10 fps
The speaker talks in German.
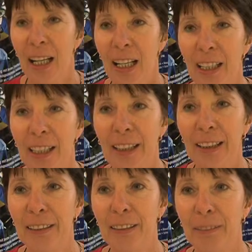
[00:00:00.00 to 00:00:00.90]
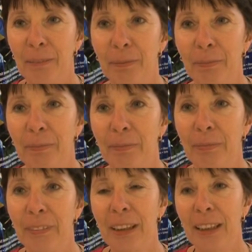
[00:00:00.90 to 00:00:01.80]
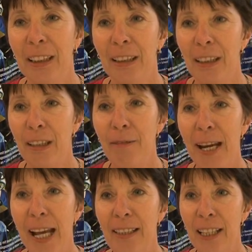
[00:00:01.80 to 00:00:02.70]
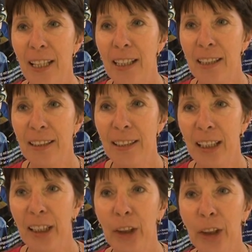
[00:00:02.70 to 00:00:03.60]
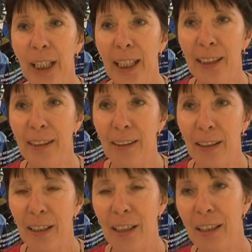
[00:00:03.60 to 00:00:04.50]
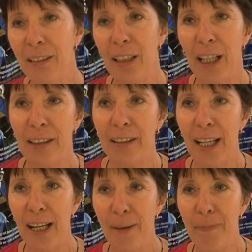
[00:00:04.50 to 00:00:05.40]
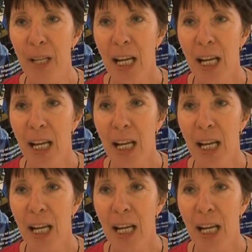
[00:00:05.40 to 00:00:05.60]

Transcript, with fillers: äh, die, die Werte, ist er geschickt, äh, hat er